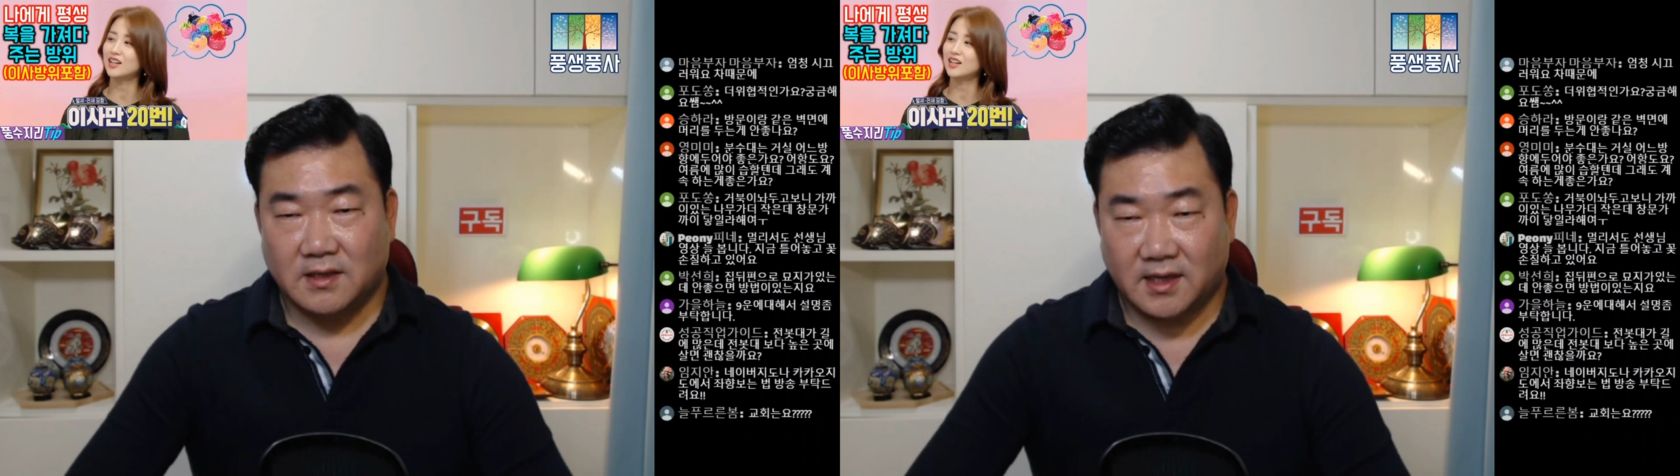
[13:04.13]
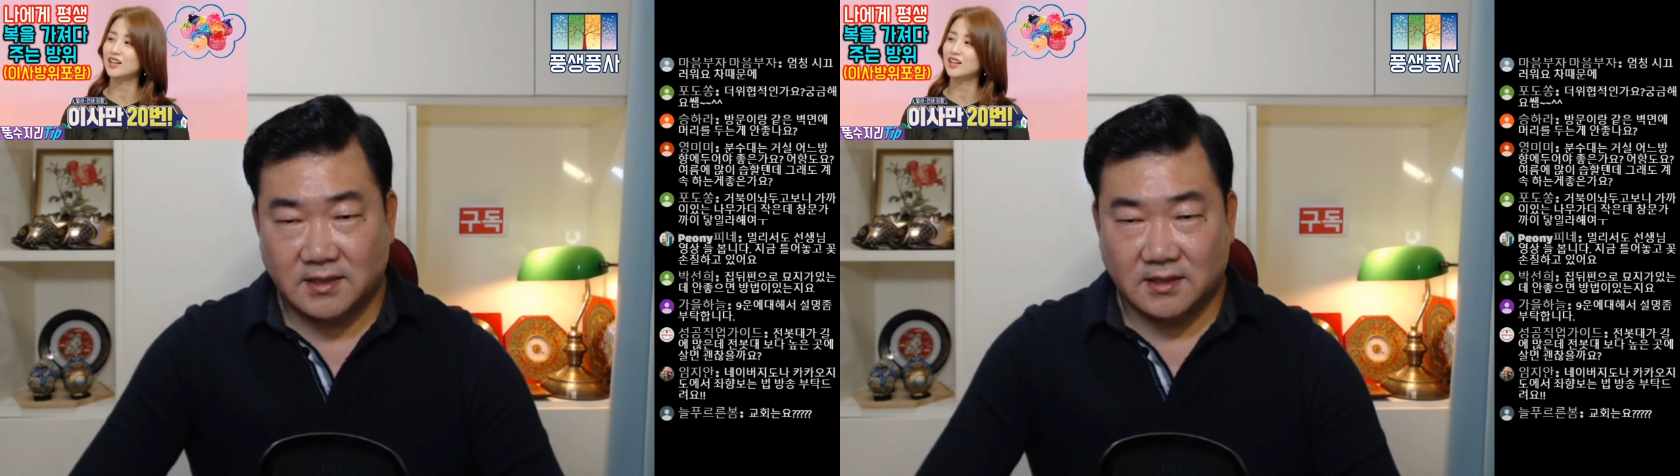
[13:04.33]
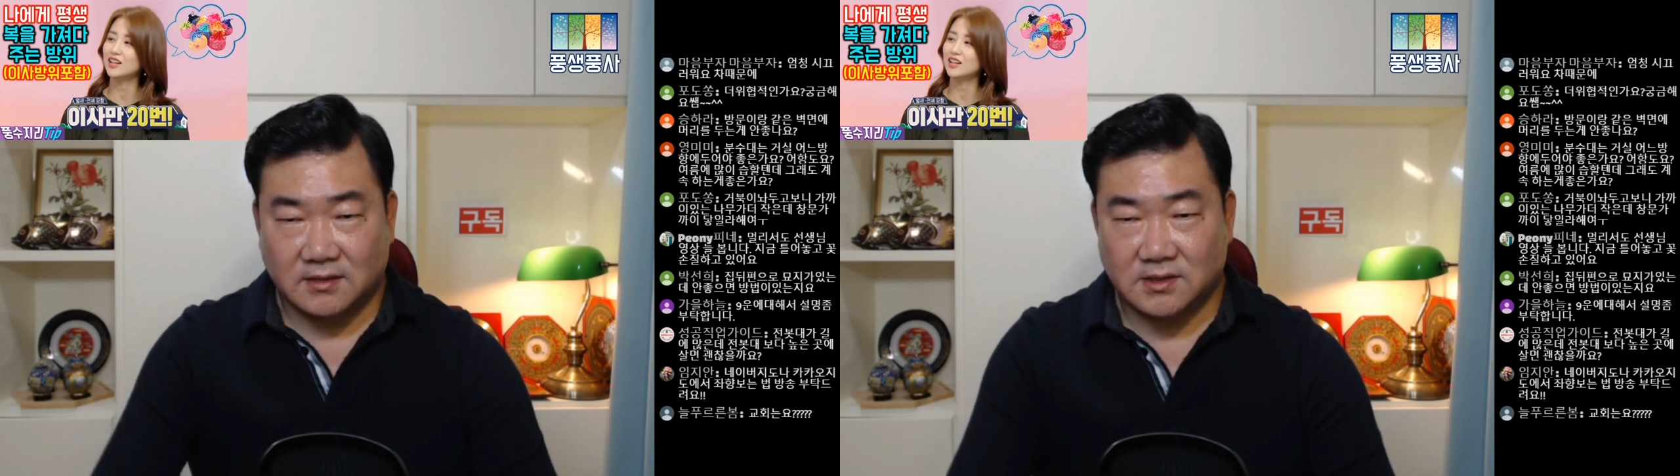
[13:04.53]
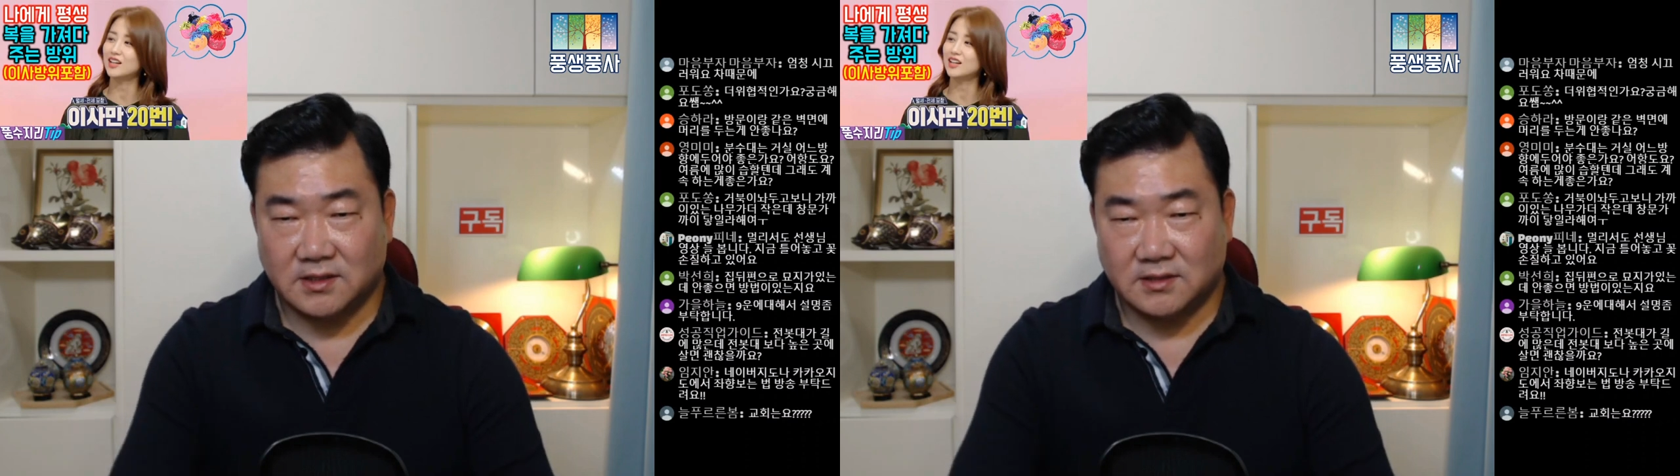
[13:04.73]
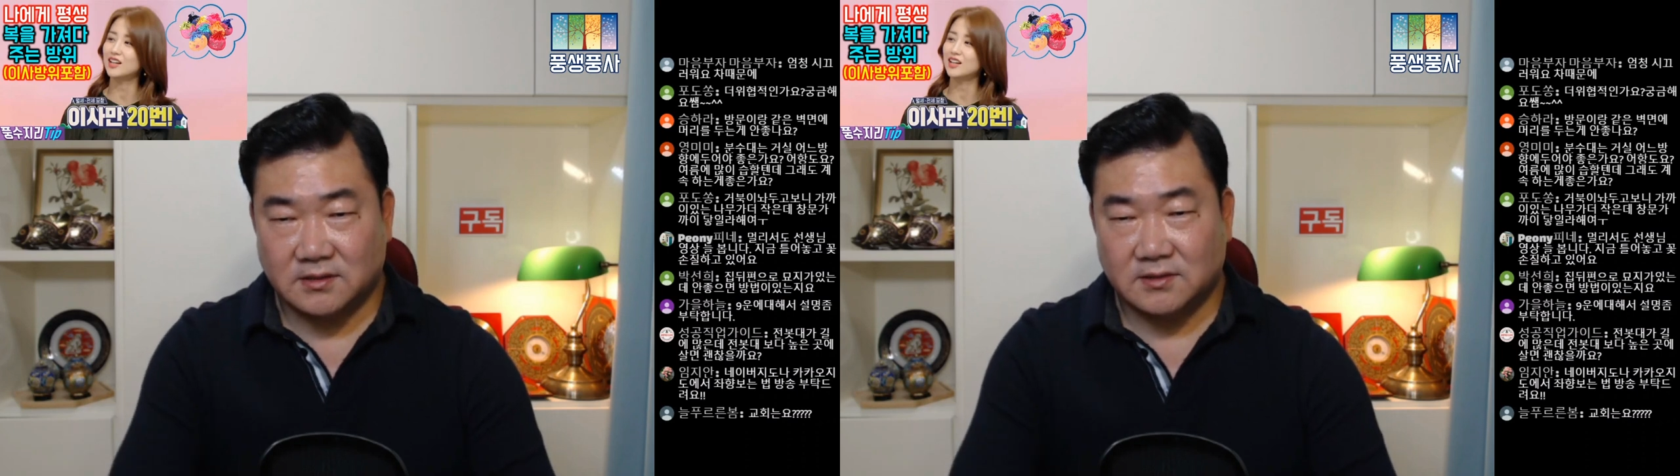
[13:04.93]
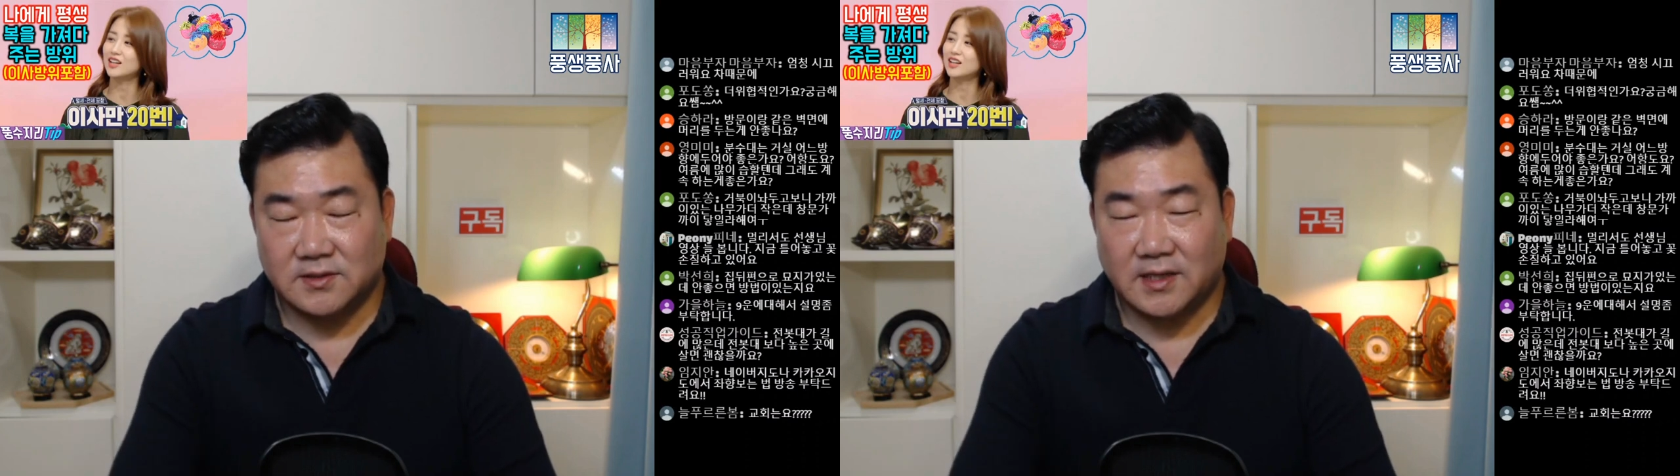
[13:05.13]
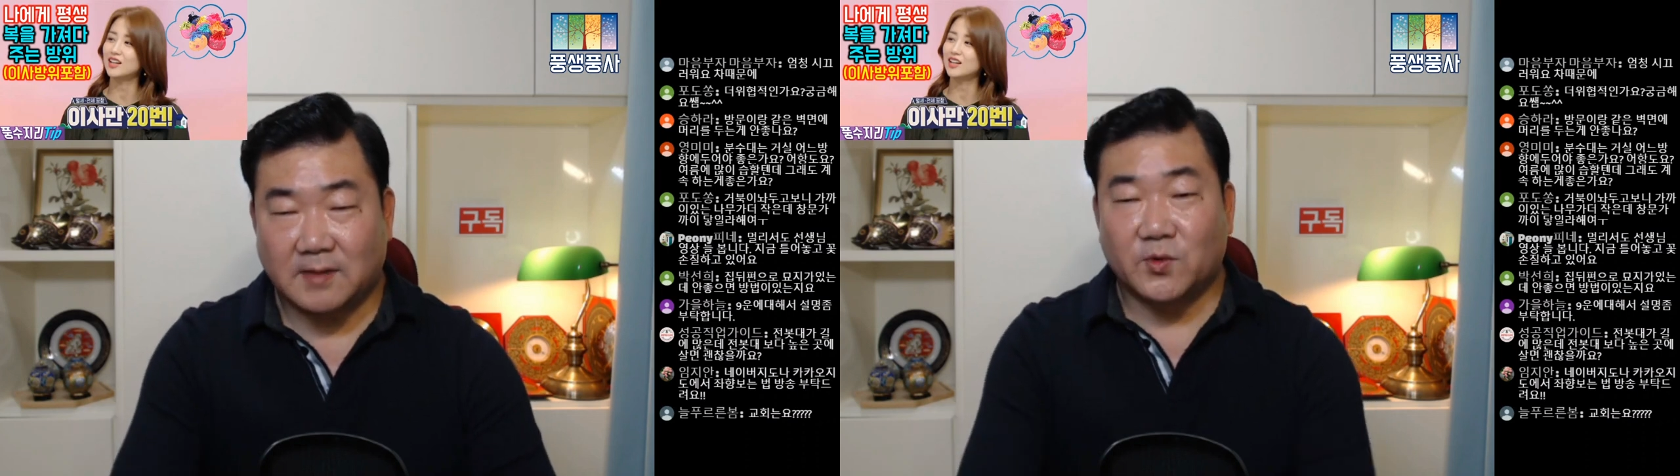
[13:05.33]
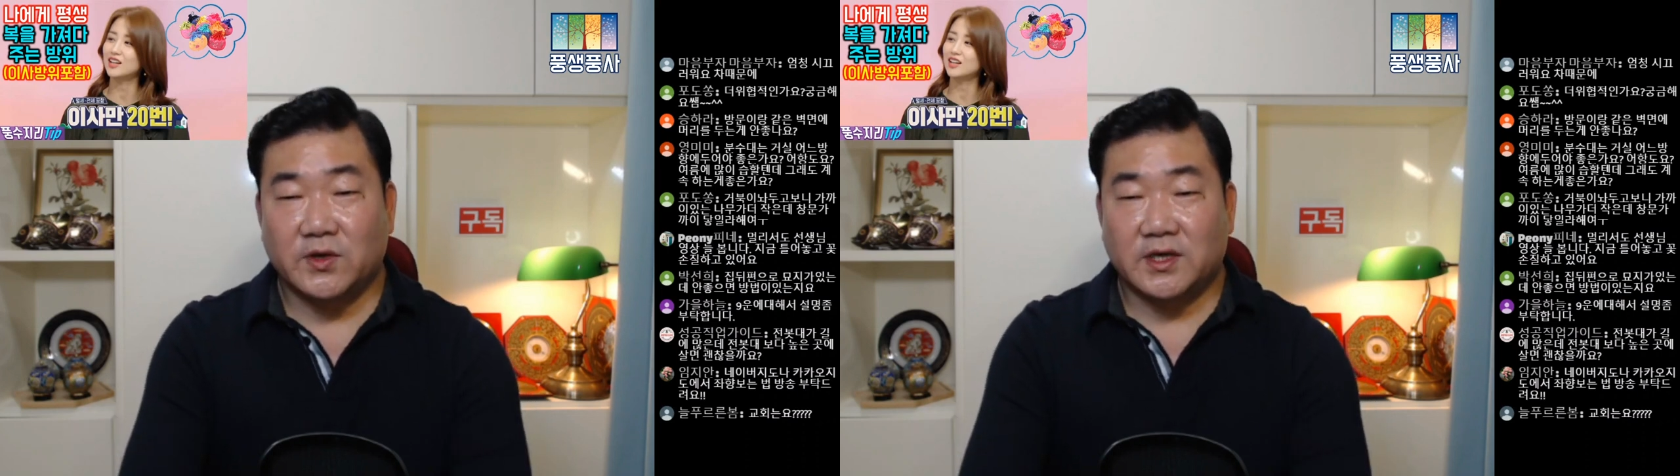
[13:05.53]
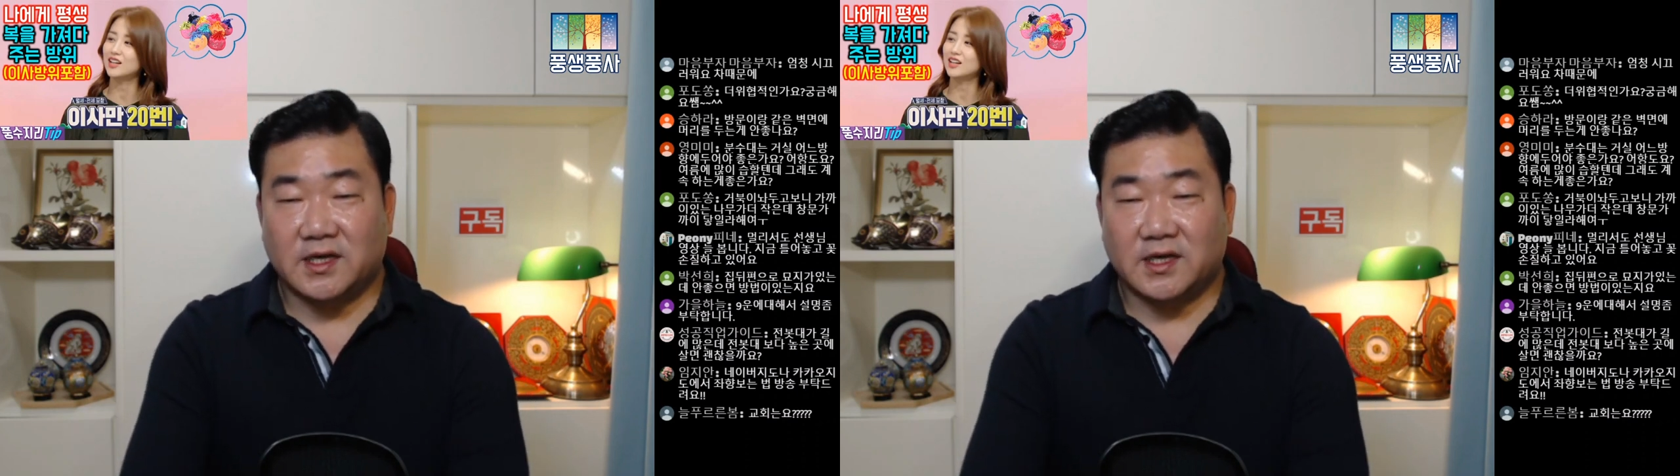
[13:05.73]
아예 거기는 안 보이게